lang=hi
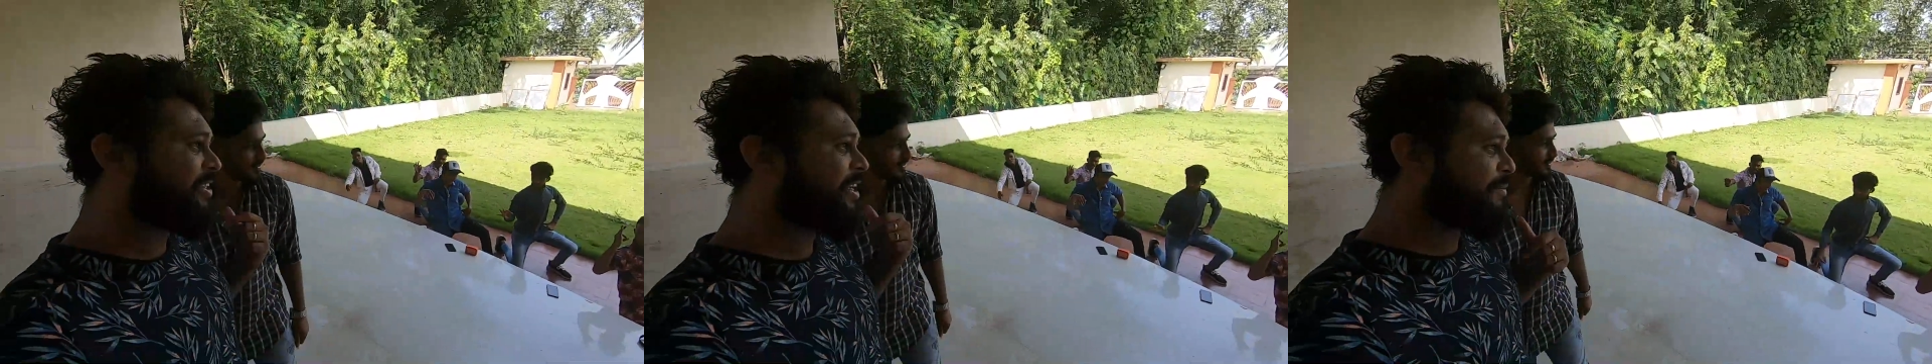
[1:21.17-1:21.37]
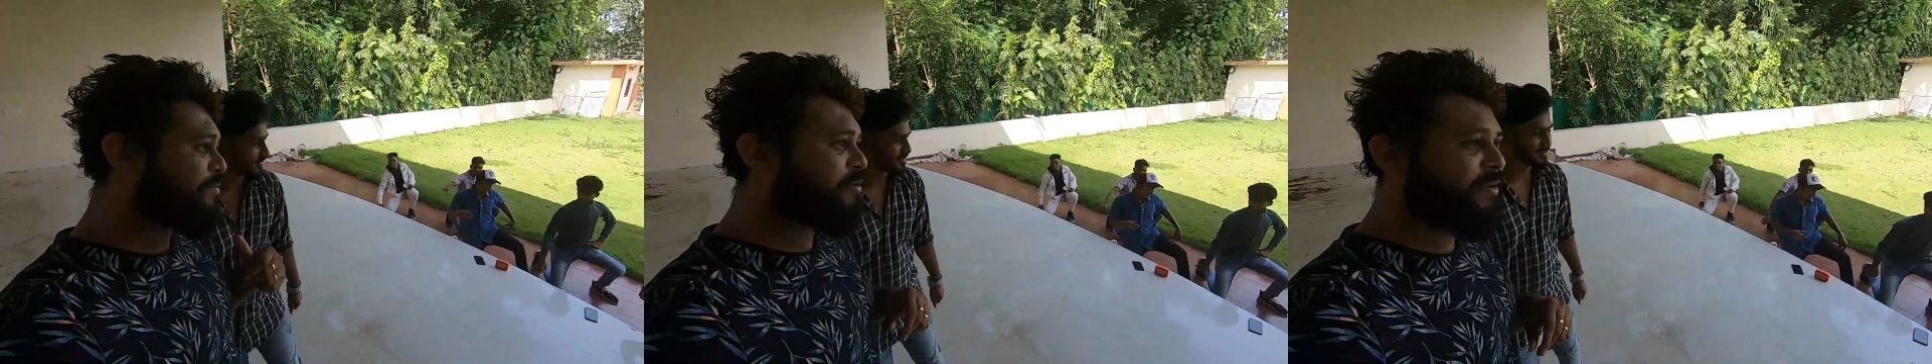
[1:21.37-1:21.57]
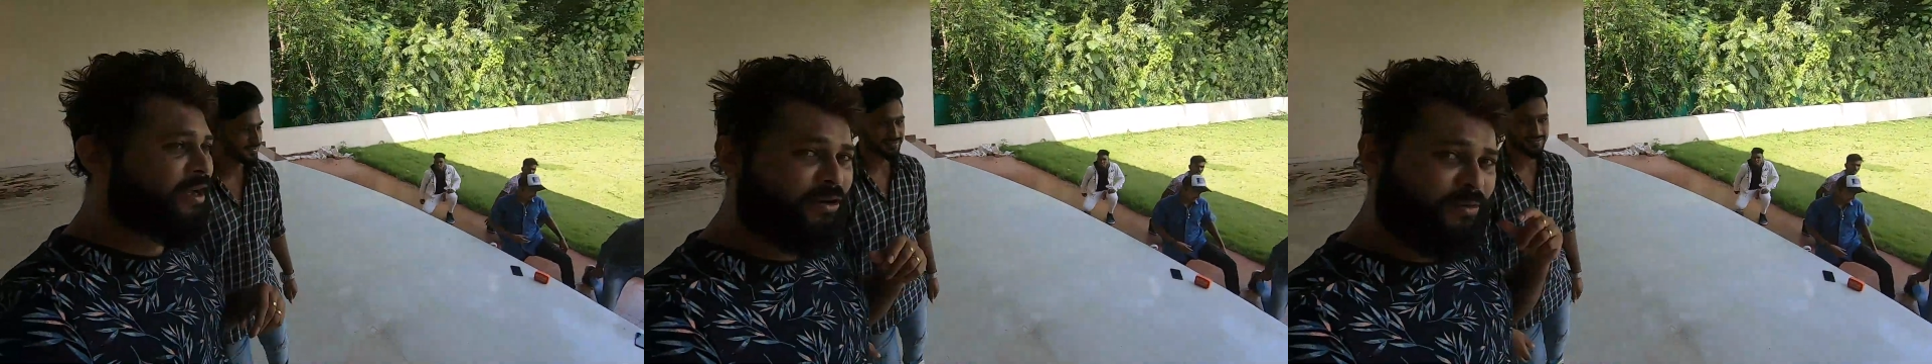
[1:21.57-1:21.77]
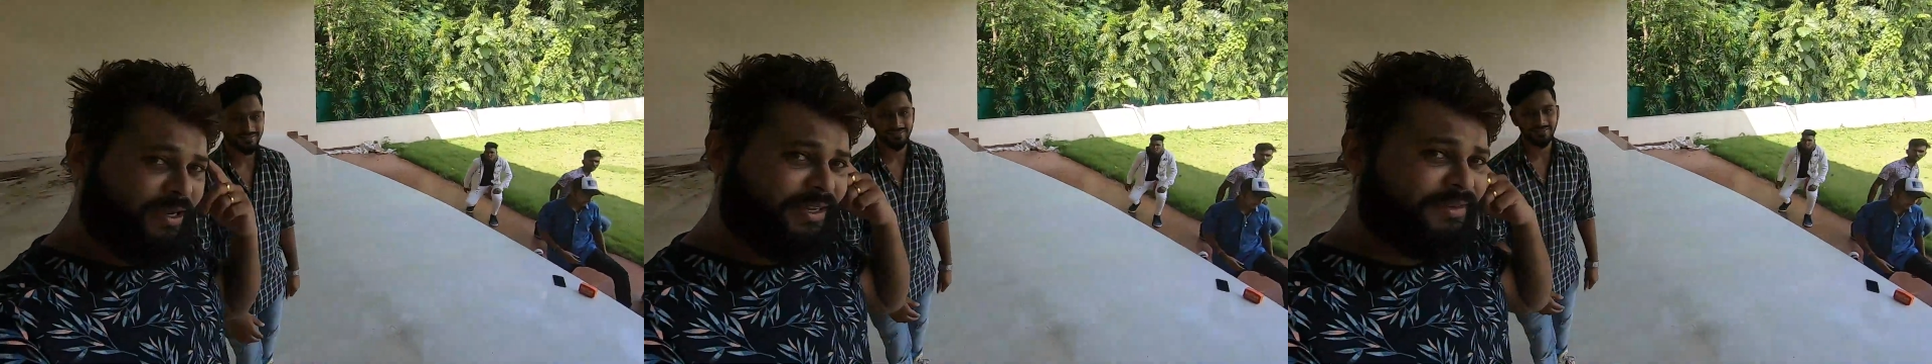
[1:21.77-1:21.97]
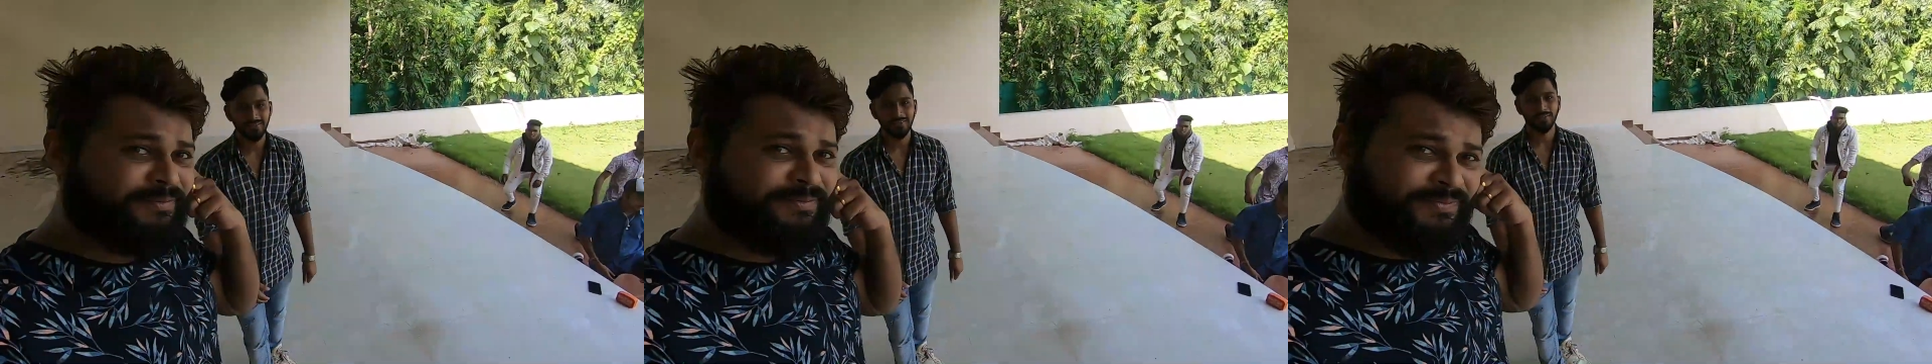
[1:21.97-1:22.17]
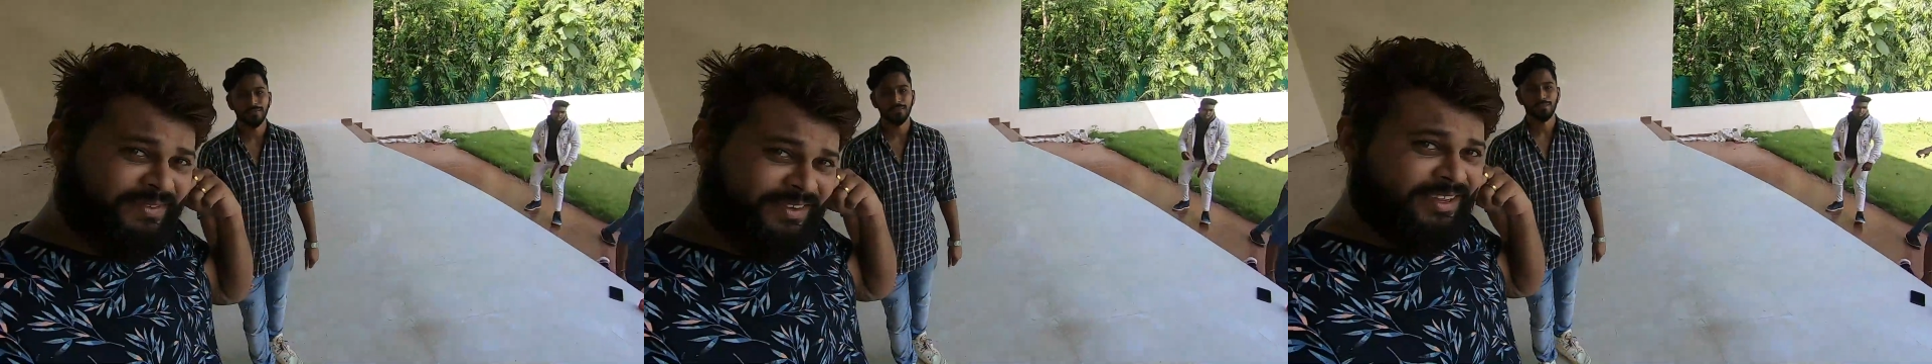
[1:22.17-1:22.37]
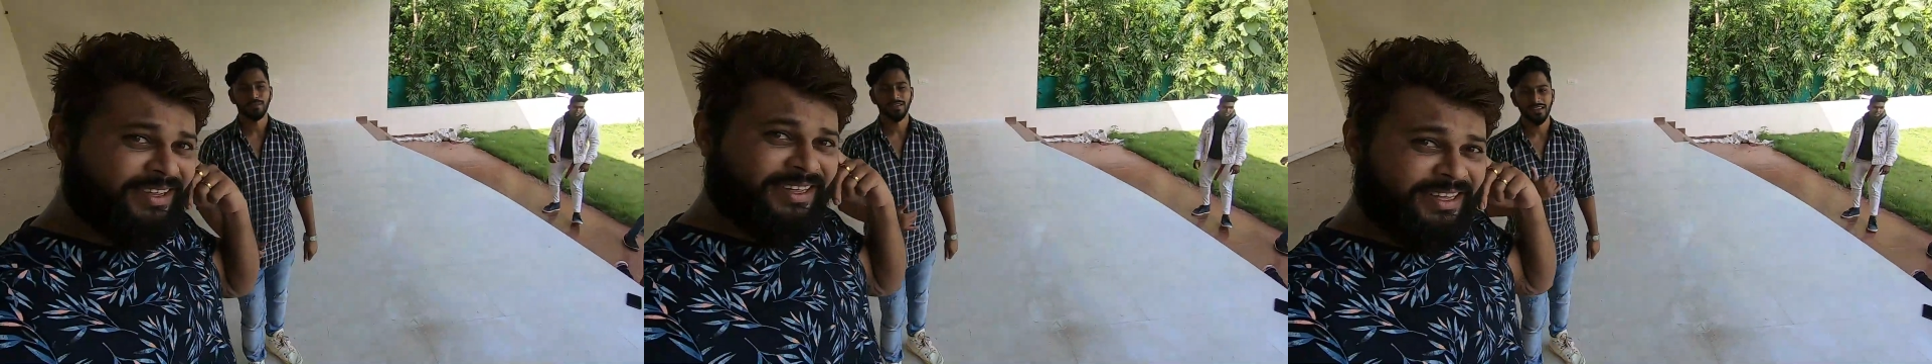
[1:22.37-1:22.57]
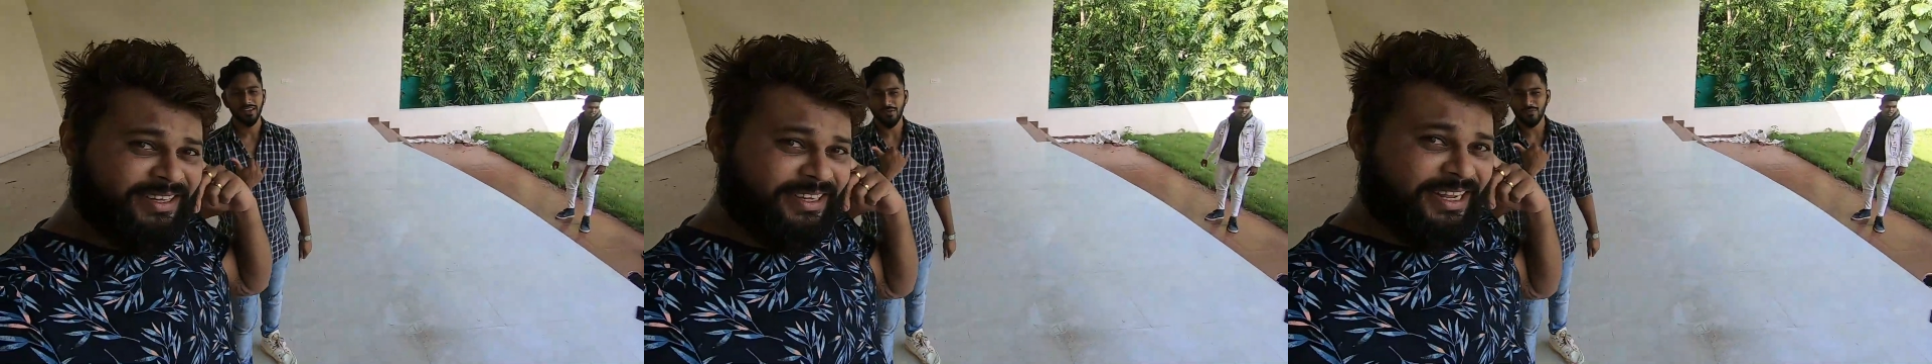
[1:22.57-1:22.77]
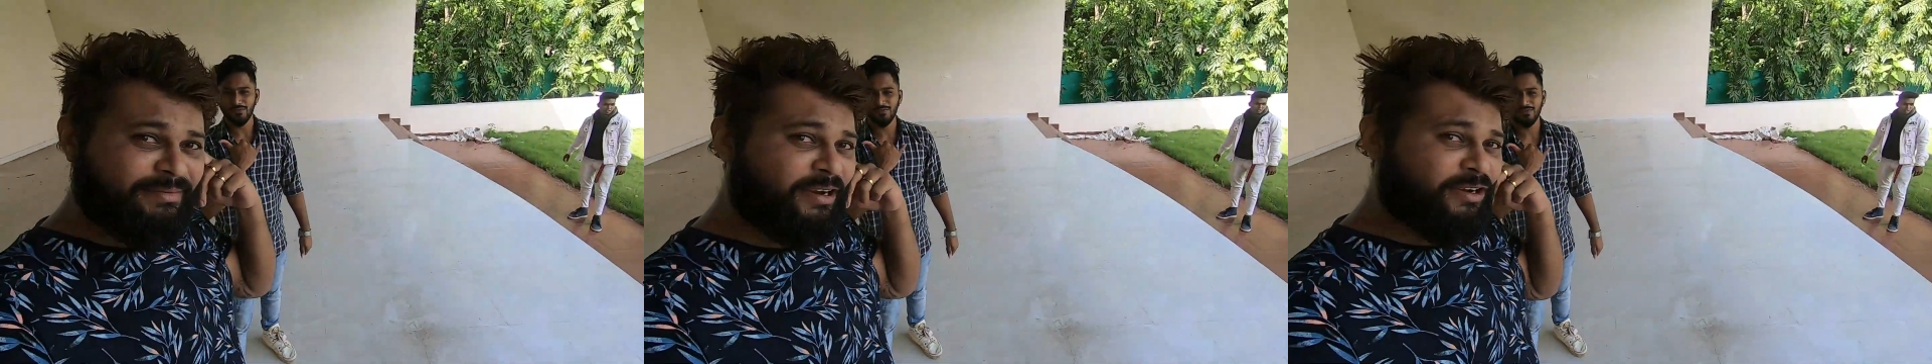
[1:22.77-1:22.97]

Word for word: ये आपको मालूम है नहीं